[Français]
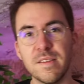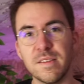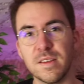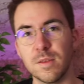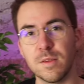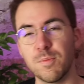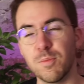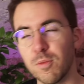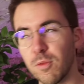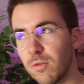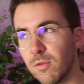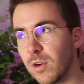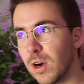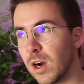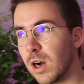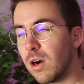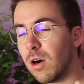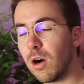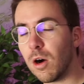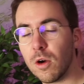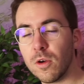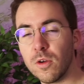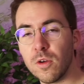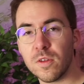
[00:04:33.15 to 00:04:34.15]
c'est de pouvoir
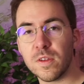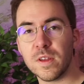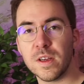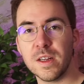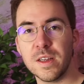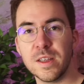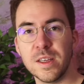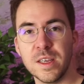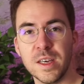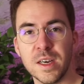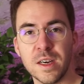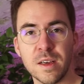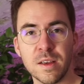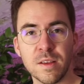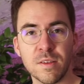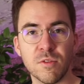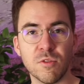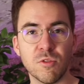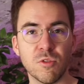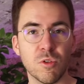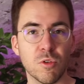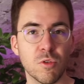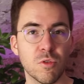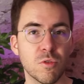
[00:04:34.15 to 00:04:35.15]
orienter l'IA
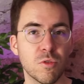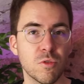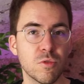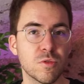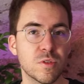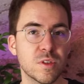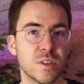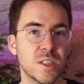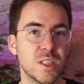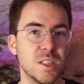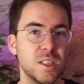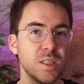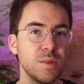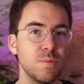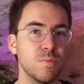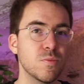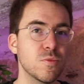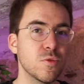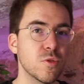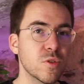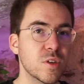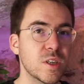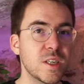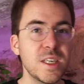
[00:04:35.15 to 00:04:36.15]
sur le type
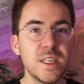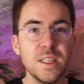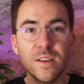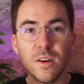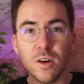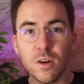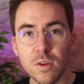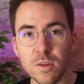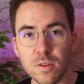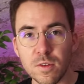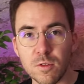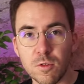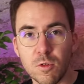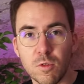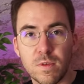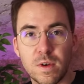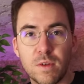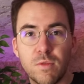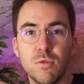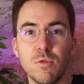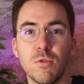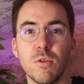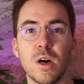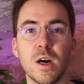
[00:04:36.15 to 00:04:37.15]
de guidance qu'on va
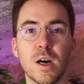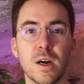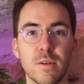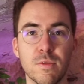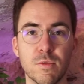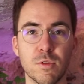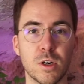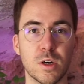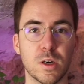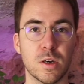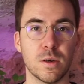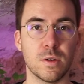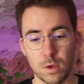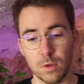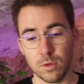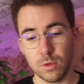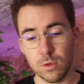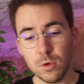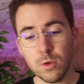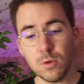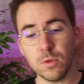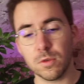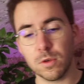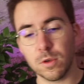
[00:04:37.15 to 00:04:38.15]
vouloir avoir.
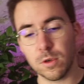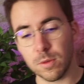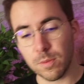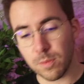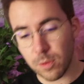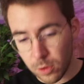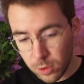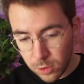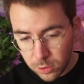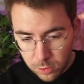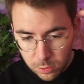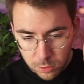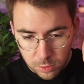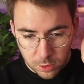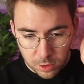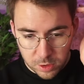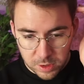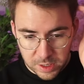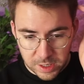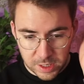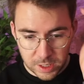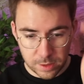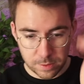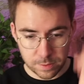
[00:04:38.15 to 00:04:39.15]
Donc, prenons
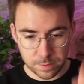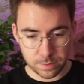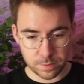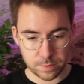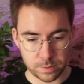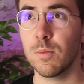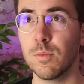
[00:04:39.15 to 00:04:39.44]
notre cas.